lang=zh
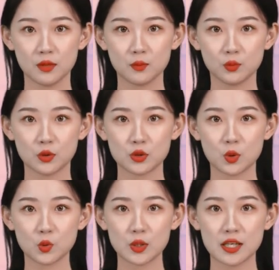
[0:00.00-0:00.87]
木
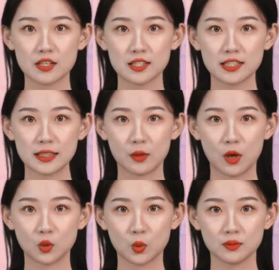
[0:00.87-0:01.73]
秀忽然支起耳
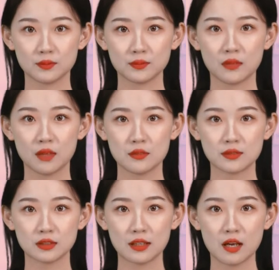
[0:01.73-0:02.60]
朵，
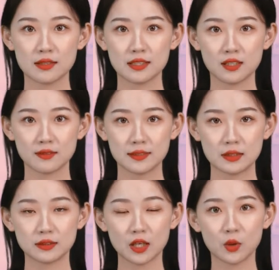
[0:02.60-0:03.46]
他好像
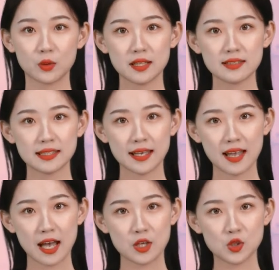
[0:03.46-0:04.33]
听到有人在
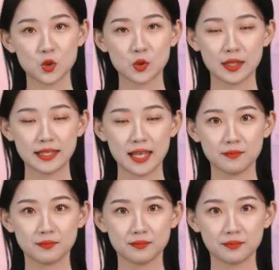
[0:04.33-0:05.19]
喊周水莲。
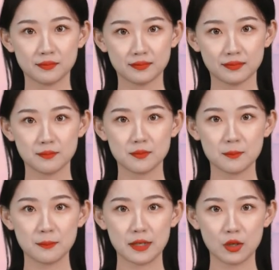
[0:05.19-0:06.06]

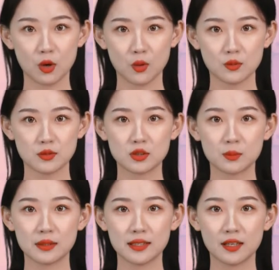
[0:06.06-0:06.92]
没有，
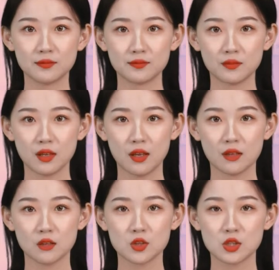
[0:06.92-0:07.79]
怎么了？
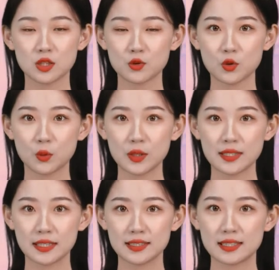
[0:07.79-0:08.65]
陈旭辉
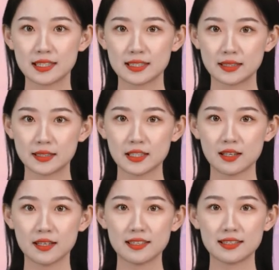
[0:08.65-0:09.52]
也细细的
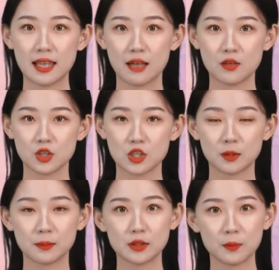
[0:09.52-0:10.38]
听了一下，
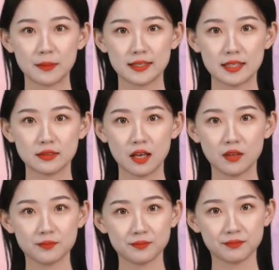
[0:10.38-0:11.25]
什么都没听到。
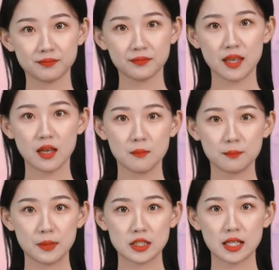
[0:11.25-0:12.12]

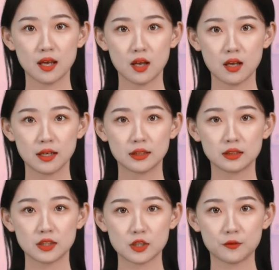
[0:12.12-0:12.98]
没事，可
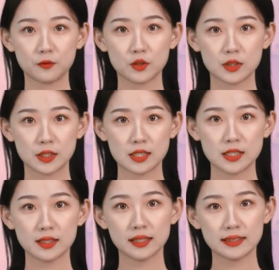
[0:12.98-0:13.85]
能是风吹的
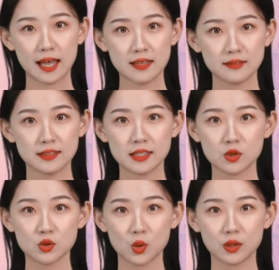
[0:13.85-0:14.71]
声音大，
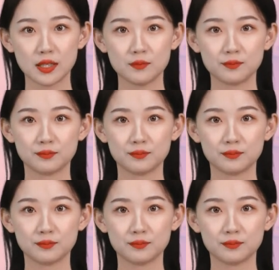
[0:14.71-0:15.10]
听错了。